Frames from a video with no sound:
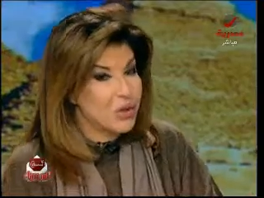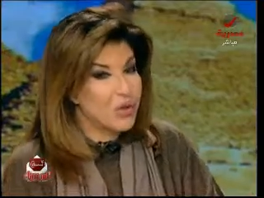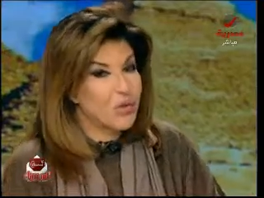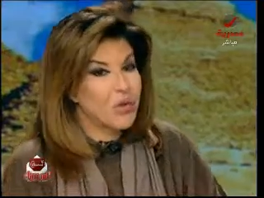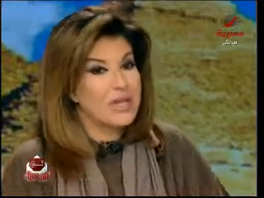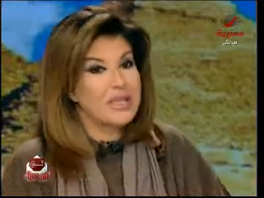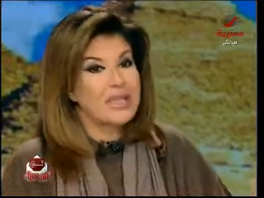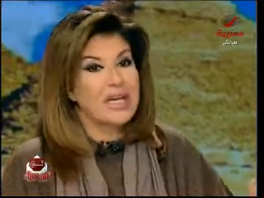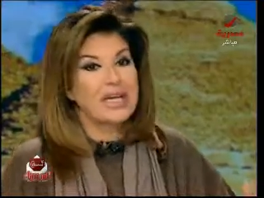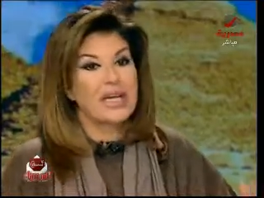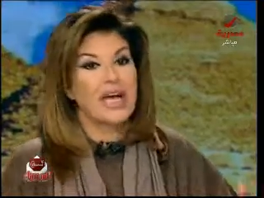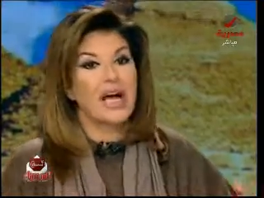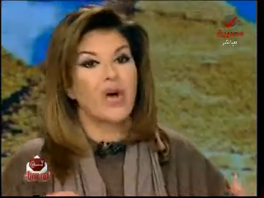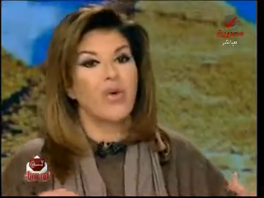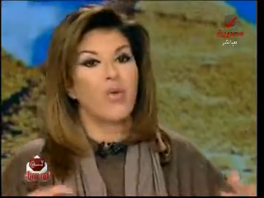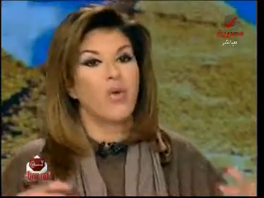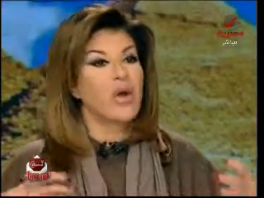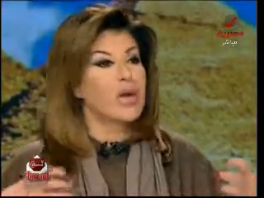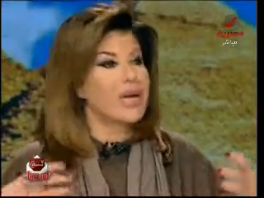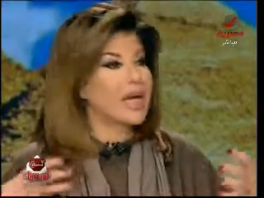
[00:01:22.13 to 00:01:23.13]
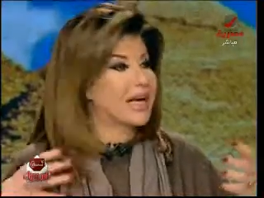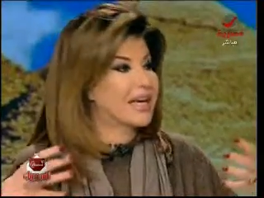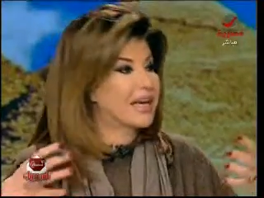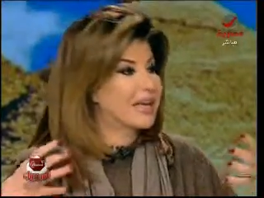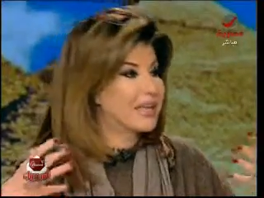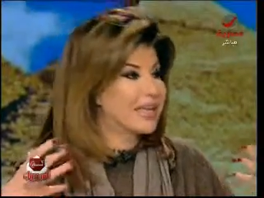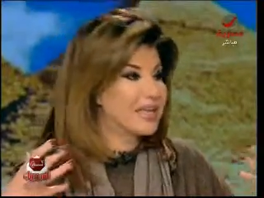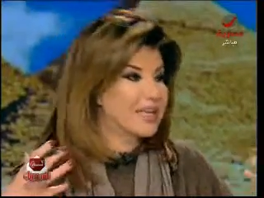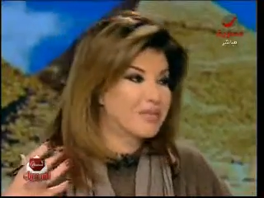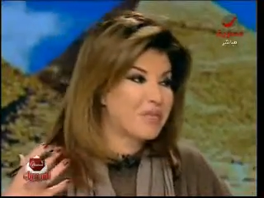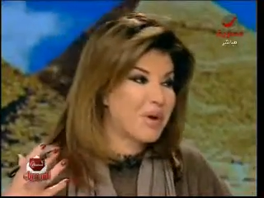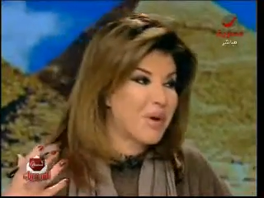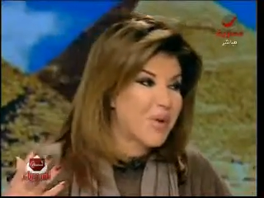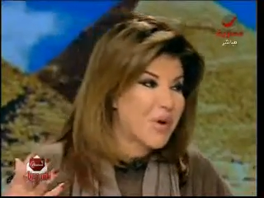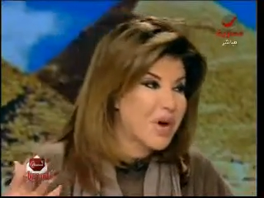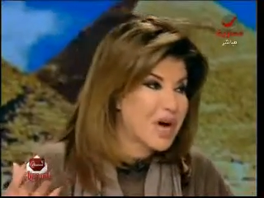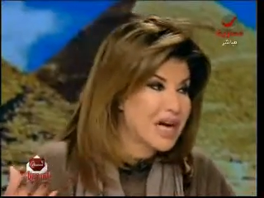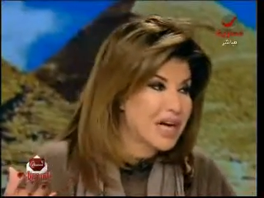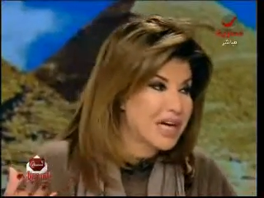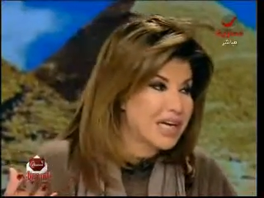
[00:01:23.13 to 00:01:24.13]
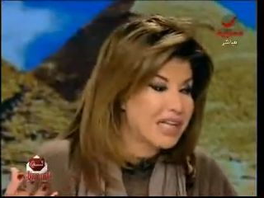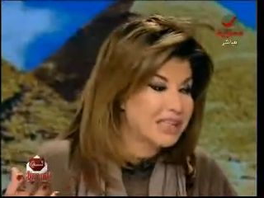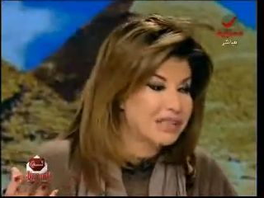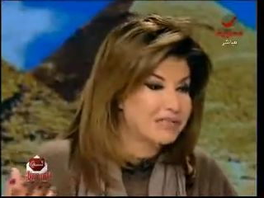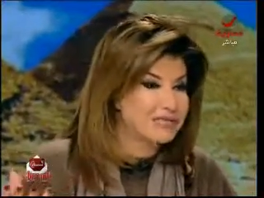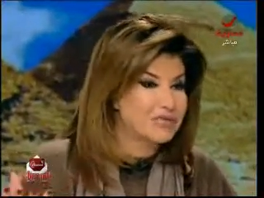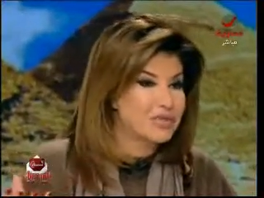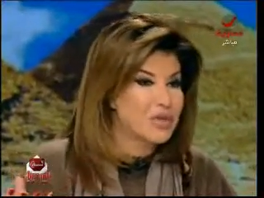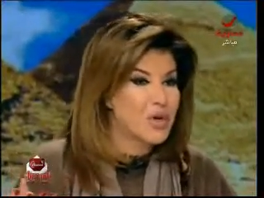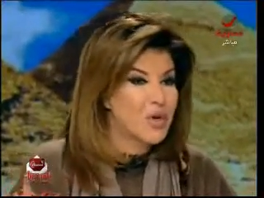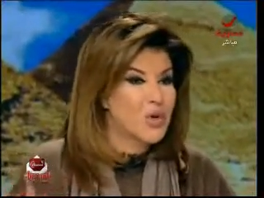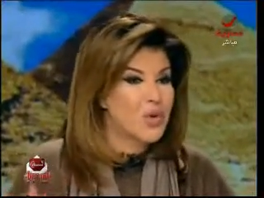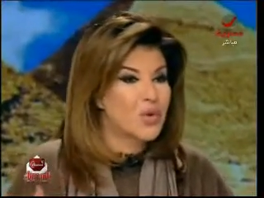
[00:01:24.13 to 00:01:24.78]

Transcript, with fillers: وتناولك للمواقف